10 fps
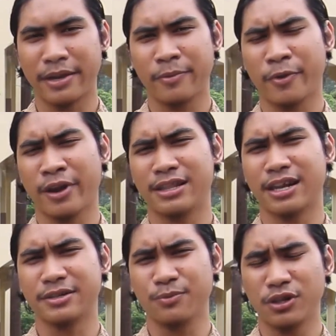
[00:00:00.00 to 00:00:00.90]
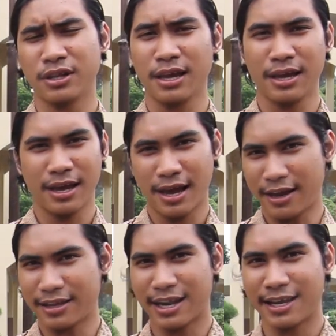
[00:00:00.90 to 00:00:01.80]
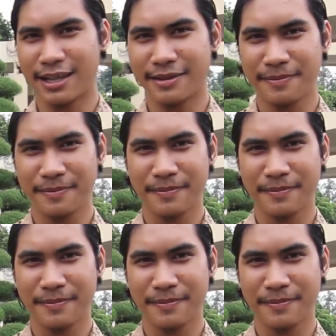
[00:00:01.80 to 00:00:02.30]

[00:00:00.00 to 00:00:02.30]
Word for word: paripurna tersebut? Ayo kita lihat.